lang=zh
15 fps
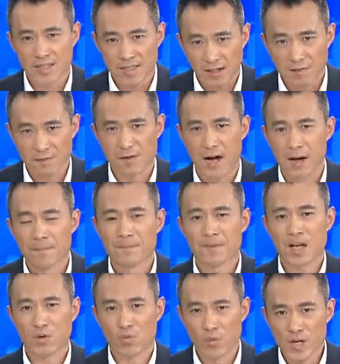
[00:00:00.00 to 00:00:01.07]
想法，
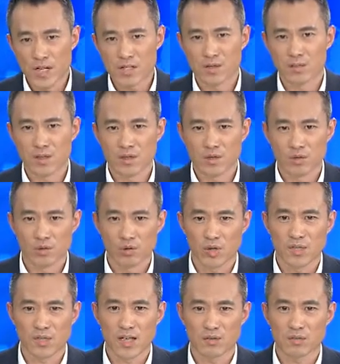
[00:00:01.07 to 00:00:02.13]
他为什么能够
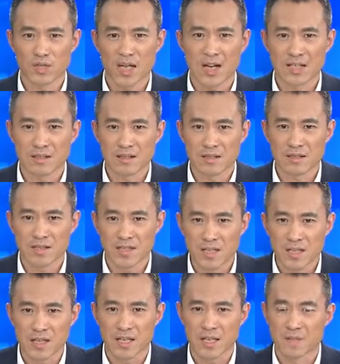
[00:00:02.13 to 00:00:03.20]
存在于他的
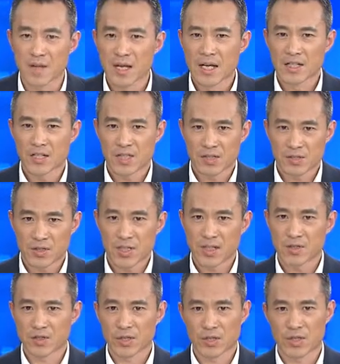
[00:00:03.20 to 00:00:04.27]
心底？像这
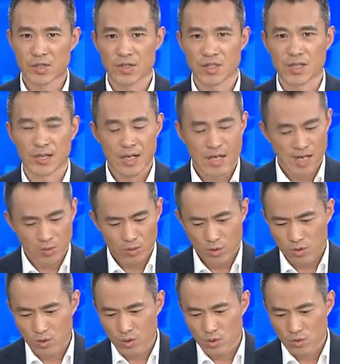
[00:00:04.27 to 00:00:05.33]
样的事情，
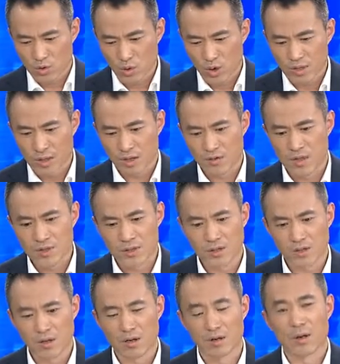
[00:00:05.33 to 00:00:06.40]
对于撞到人
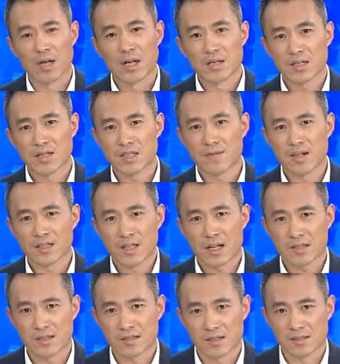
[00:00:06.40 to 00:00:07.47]
之后，希望
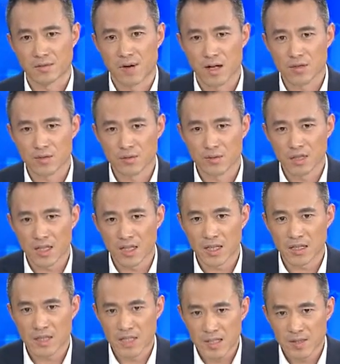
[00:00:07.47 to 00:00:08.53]
他死亡就可
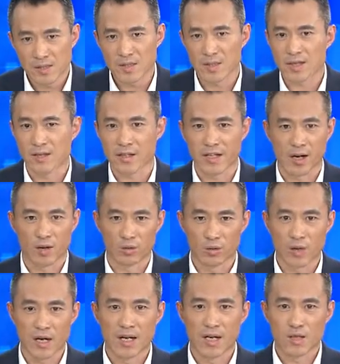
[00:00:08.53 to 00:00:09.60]
以一次性了
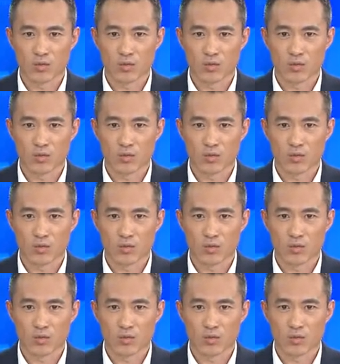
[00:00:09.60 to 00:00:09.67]
断，